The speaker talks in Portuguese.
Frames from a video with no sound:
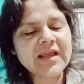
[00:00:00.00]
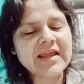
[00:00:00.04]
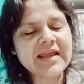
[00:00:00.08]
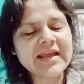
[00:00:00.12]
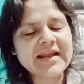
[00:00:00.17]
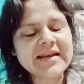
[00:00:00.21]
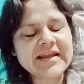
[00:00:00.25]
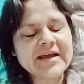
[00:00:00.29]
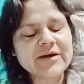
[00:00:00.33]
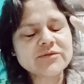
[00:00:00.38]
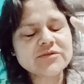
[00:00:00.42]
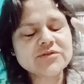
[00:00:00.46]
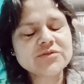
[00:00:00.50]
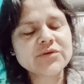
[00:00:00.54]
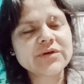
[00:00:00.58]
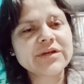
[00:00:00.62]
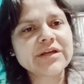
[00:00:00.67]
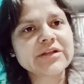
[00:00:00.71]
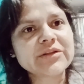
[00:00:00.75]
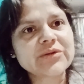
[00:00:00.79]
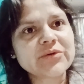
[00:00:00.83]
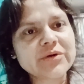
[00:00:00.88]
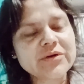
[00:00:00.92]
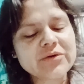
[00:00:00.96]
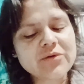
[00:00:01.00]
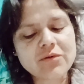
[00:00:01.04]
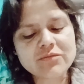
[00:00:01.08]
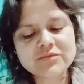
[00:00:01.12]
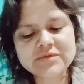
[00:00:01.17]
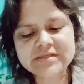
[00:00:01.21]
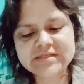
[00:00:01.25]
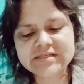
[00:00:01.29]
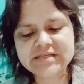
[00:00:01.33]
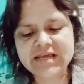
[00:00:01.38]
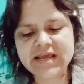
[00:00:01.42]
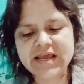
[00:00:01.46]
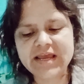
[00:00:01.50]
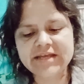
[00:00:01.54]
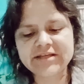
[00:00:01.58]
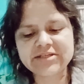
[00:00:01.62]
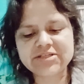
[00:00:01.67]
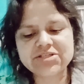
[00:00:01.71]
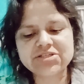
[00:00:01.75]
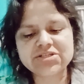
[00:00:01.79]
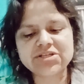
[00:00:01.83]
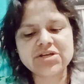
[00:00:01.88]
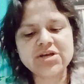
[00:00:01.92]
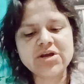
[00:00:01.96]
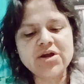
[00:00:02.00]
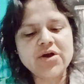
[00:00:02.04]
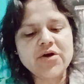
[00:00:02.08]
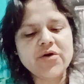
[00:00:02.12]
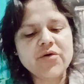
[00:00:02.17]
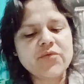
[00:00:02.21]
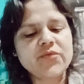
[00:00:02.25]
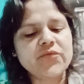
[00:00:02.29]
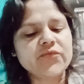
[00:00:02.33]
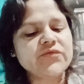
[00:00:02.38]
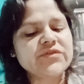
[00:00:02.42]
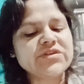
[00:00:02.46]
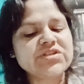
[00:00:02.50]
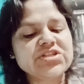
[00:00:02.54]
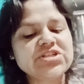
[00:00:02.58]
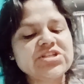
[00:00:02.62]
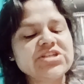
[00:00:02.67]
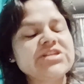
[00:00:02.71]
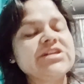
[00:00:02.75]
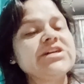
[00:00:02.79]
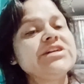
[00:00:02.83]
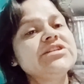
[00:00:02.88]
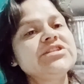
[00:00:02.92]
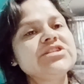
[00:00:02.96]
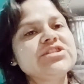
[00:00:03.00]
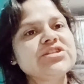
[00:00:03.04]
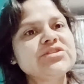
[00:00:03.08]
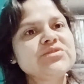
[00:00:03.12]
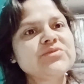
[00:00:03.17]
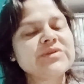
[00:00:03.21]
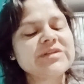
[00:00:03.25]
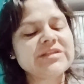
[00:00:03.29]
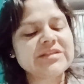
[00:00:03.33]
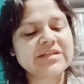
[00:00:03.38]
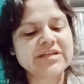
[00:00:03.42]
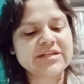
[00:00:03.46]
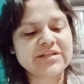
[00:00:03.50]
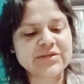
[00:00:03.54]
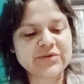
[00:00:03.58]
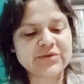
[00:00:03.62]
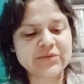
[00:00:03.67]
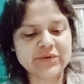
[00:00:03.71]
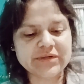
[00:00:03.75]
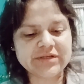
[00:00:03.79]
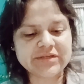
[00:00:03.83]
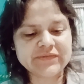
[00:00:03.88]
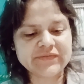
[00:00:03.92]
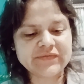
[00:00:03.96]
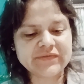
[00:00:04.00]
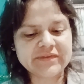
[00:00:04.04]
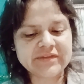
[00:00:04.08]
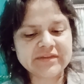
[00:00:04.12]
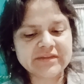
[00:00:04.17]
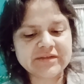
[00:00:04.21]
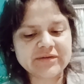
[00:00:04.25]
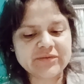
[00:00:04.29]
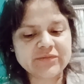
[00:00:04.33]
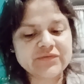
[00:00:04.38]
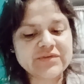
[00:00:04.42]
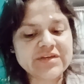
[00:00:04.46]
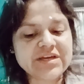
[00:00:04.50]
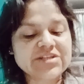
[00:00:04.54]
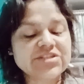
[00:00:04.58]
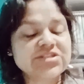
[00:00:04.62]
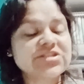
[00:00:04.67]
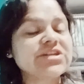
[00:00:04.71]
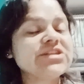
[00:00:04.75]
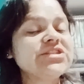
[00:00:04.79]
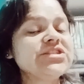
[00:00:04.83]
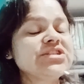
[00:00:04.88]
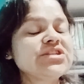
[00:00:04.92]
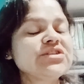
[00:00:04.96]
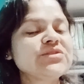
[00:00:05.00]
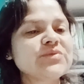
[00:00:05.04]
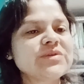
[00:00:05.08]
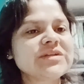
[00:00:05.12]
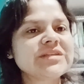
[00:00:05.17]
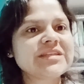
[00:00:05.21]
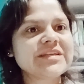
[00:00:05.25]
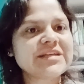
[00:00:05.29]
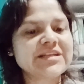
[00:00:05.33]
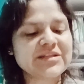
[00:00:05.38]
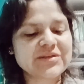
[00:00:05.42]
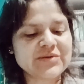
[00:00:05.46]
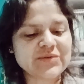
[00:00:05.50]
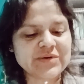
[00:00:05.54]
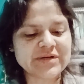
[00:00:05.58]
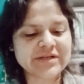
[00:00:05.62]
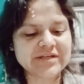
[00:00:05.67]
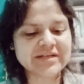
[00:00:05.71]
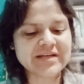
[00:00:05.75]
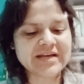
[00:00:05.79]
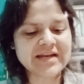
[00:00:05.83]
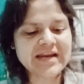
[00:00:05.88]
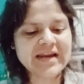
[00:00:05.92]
ele é um sonhador consciente, um vigiante do interior, um viajante do interior.